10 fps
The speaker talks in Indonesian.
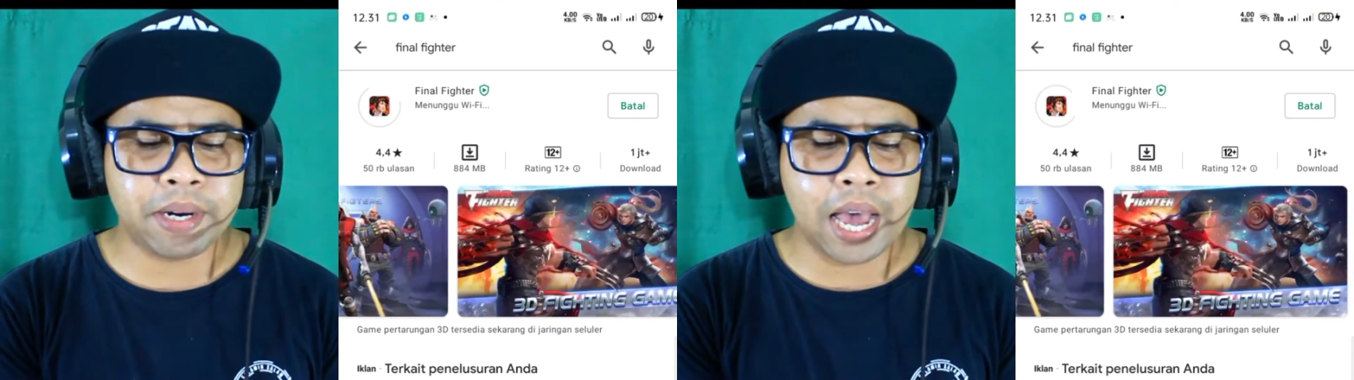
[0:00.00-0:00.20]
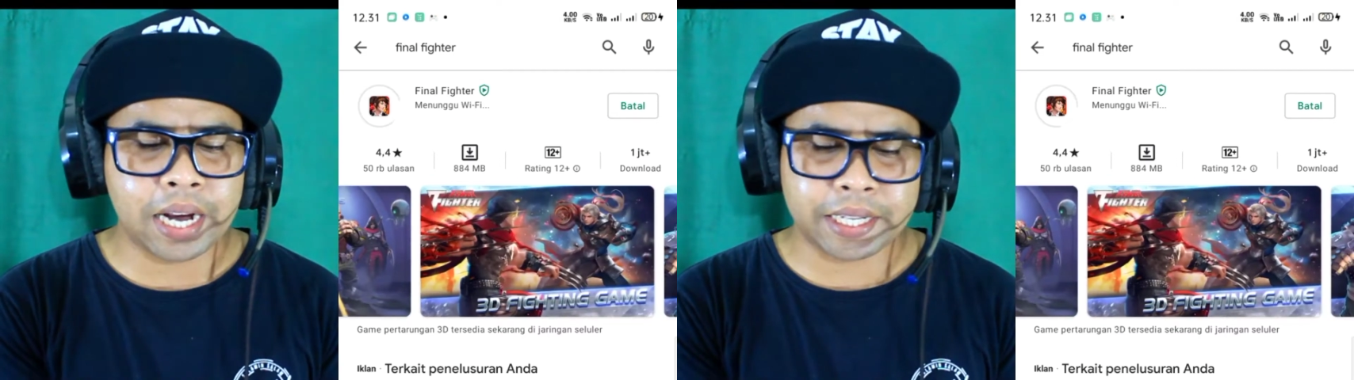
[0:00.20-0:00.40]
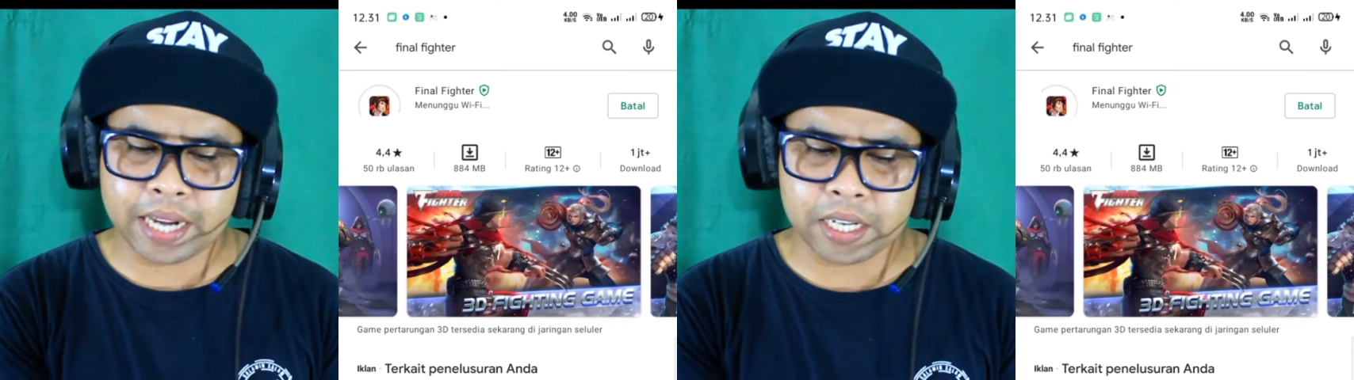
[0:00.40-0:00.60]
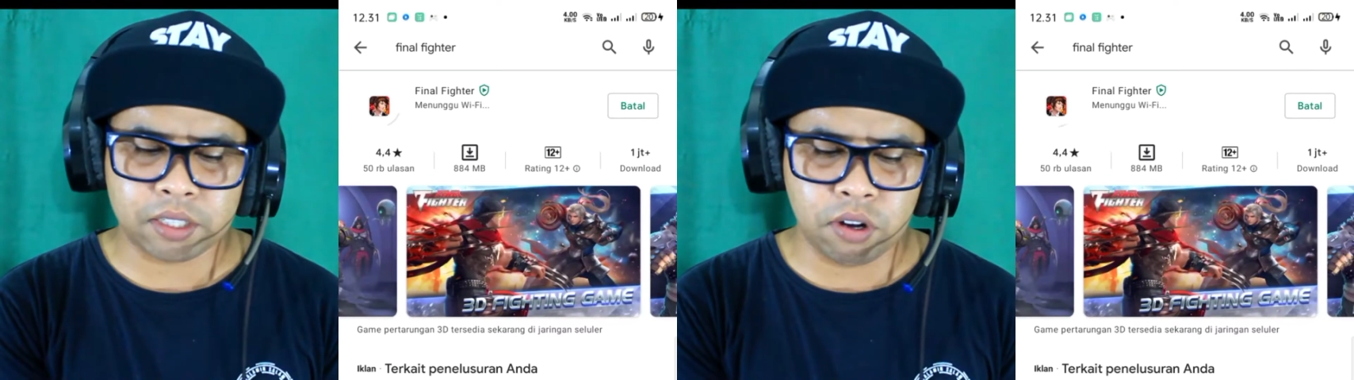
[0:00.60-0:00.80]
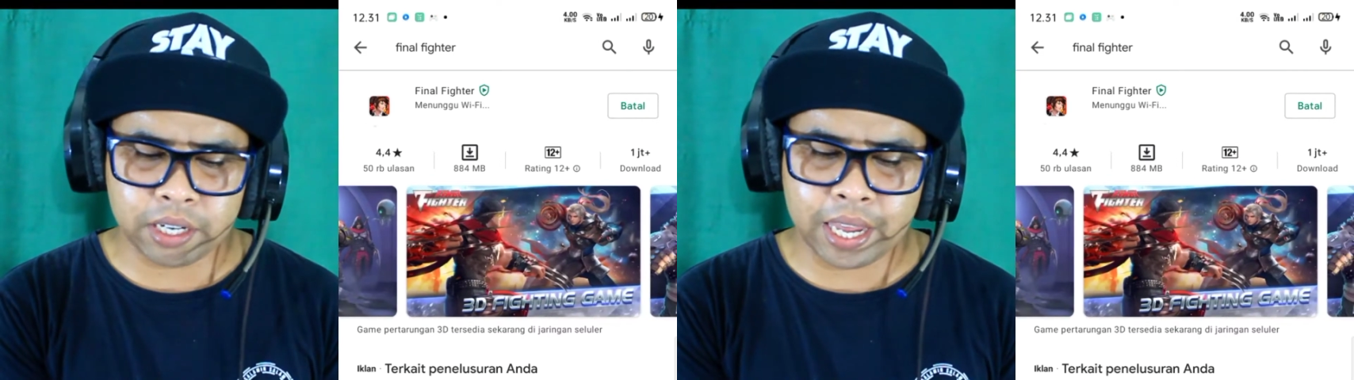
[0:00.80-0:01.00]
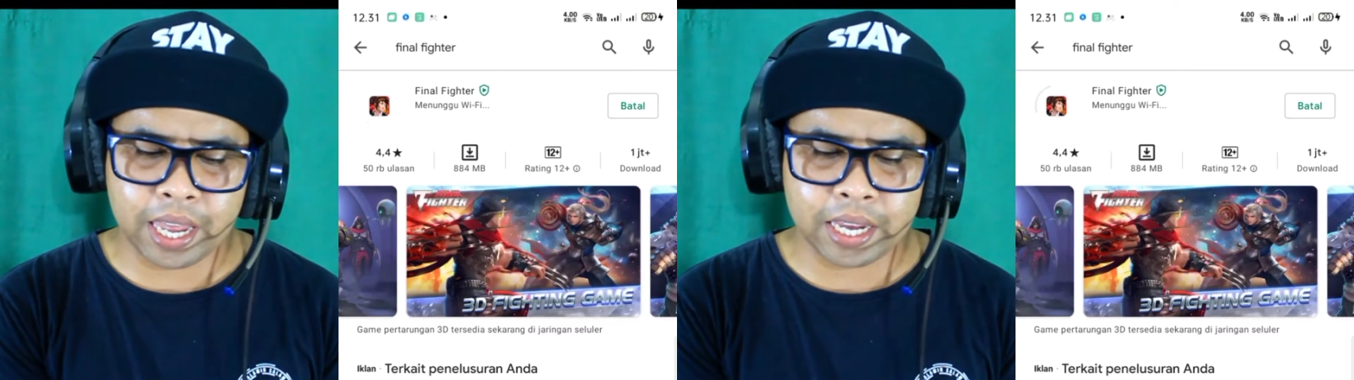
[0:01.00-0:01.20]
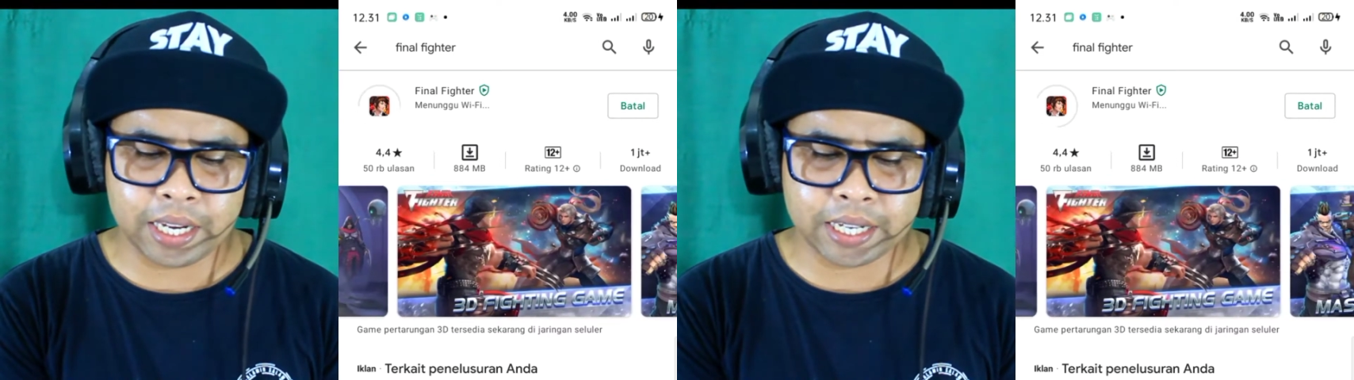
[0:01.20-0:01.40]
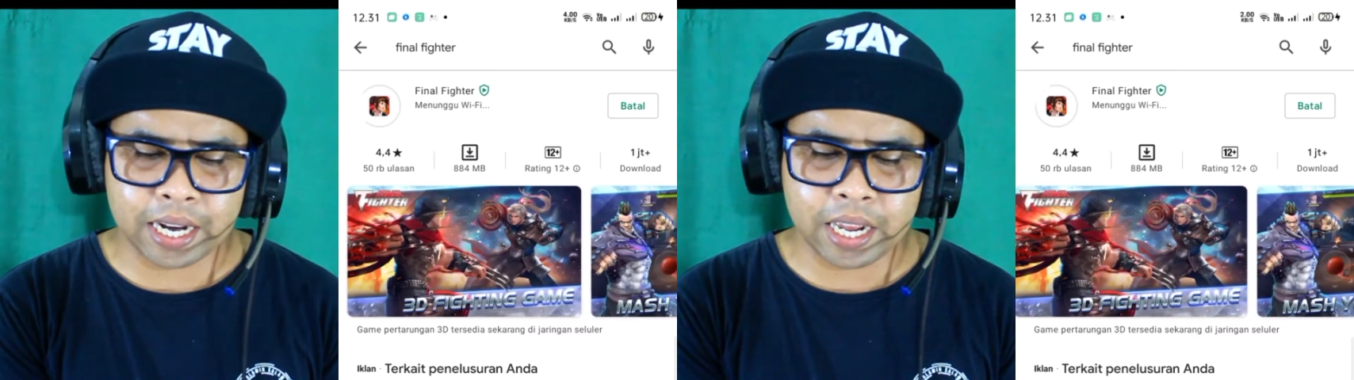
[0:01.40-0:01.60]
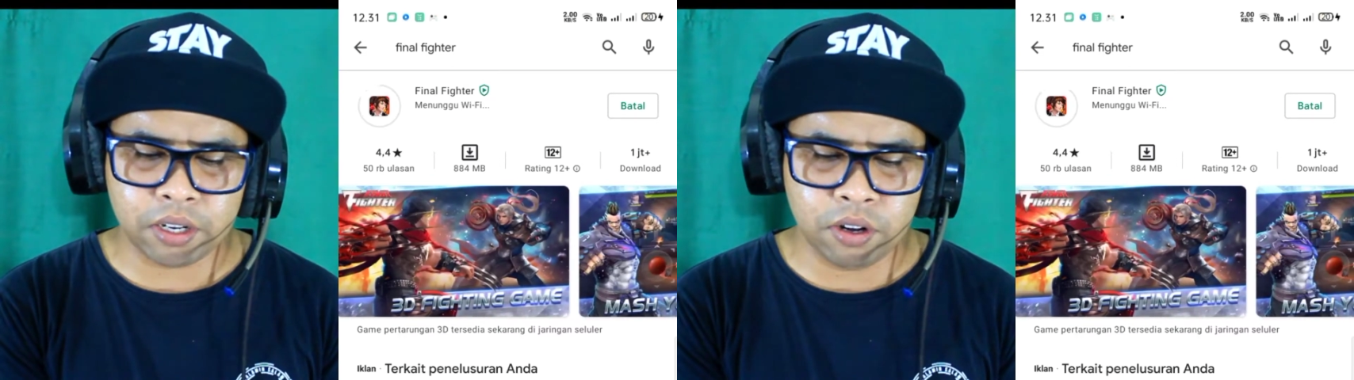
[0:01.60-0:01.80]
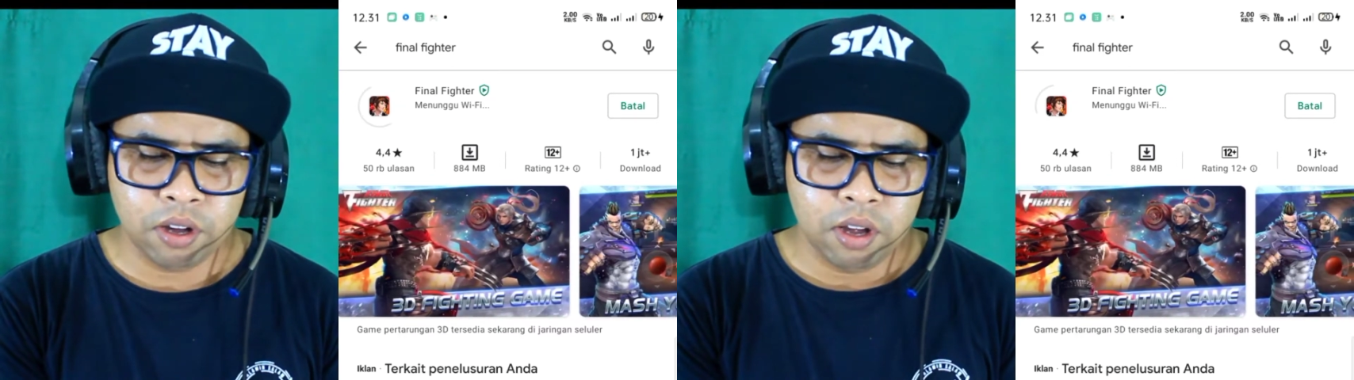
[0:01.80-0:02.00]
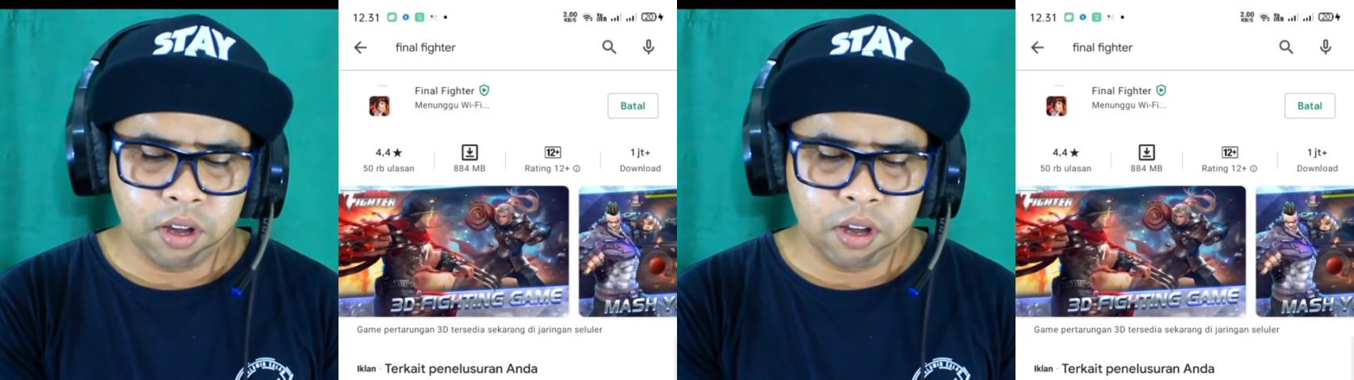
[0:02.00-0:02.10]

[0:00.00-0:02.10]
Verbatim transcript: menarik, guys. Oke, kita lihat yuk.